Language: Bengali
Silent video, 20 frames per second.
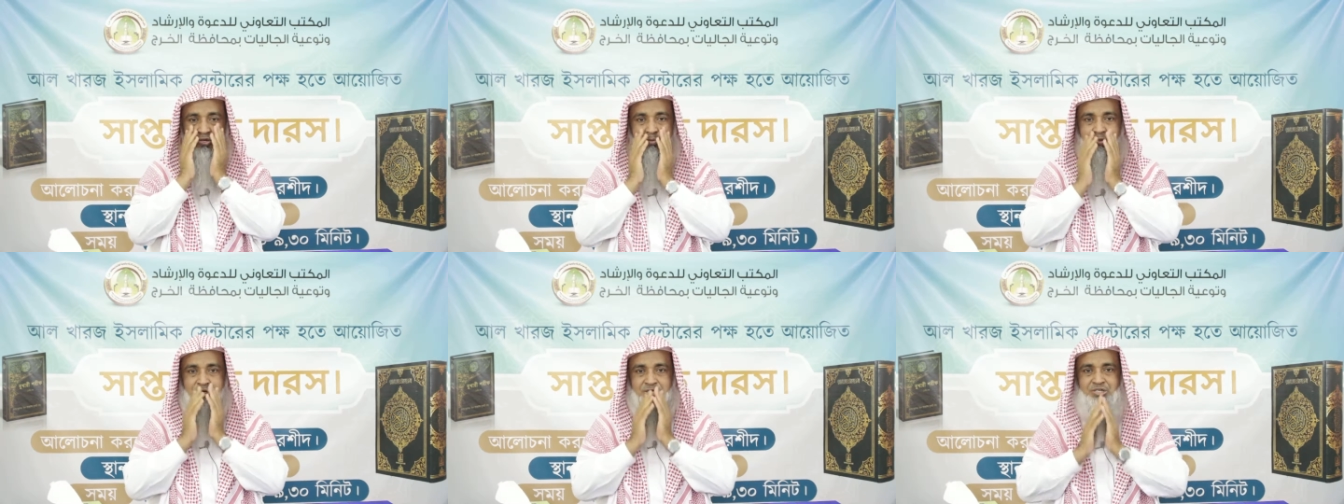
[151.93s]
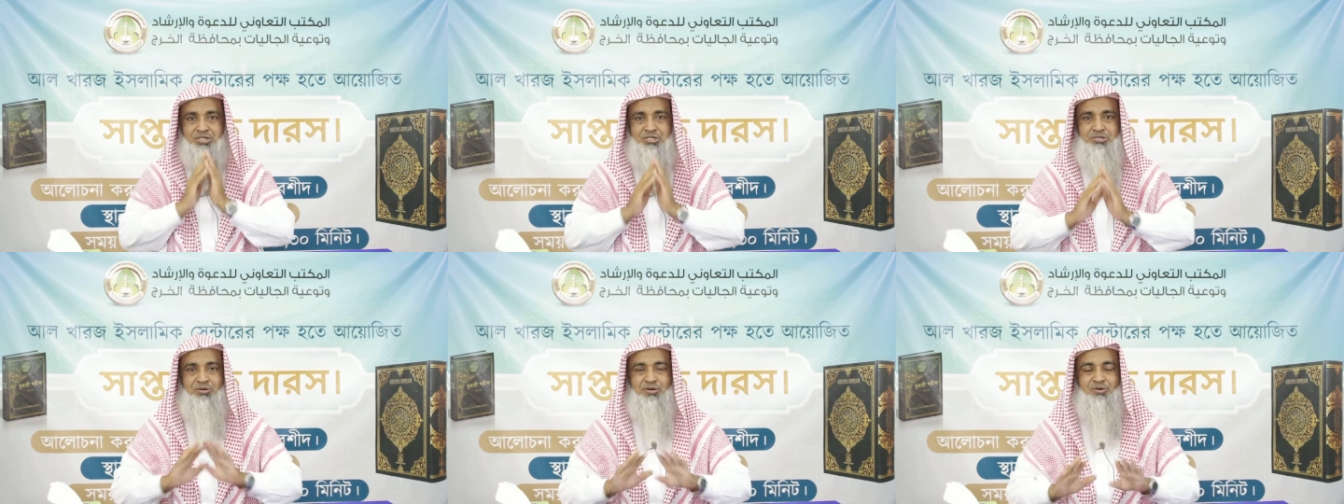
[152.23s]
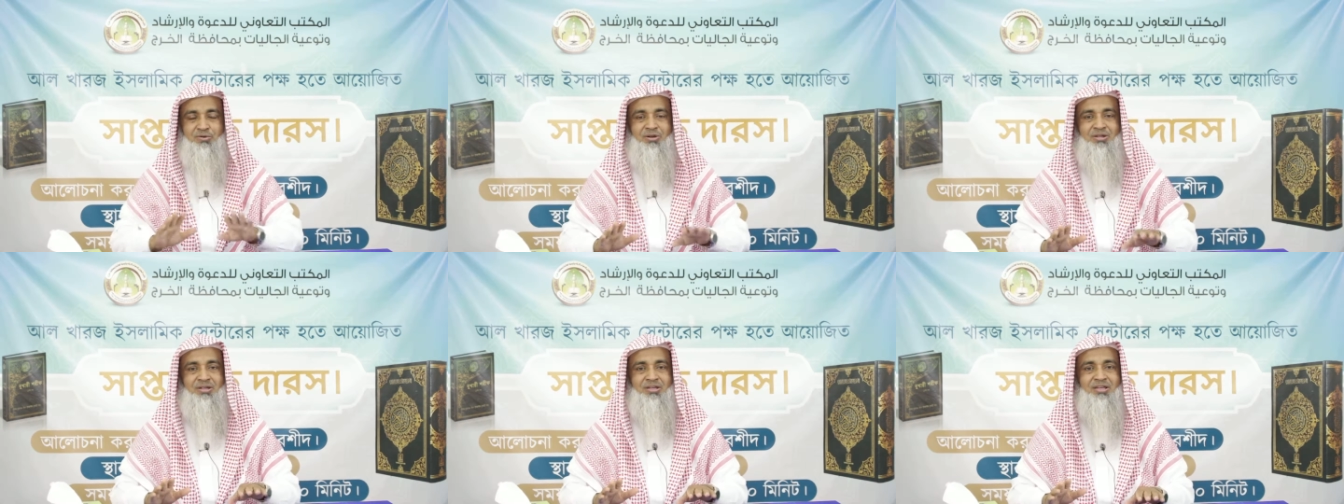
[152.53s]
বলে শেষ
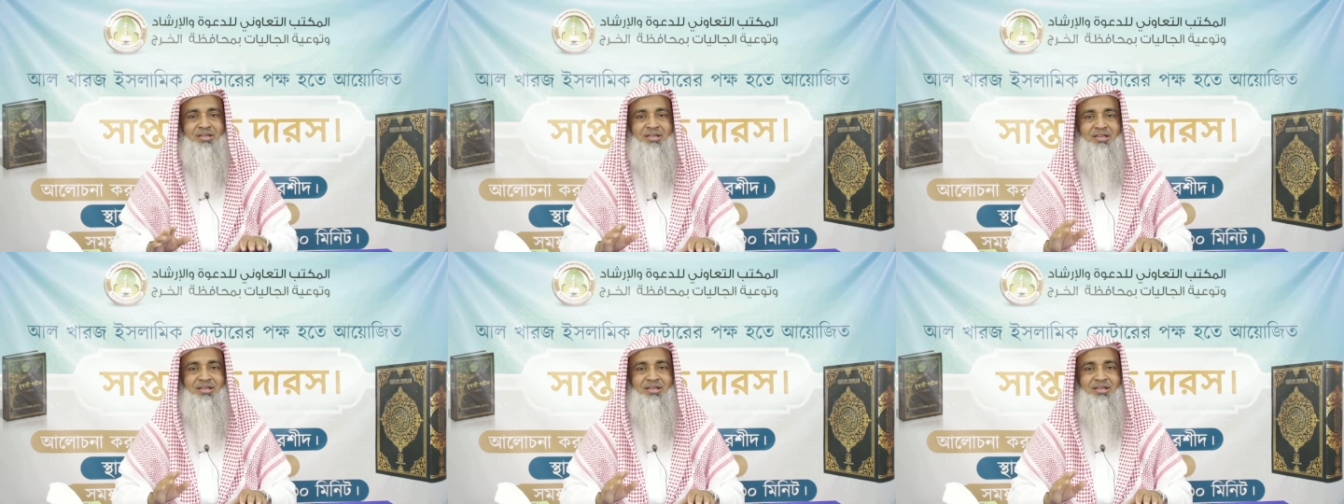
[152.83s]
করা হলে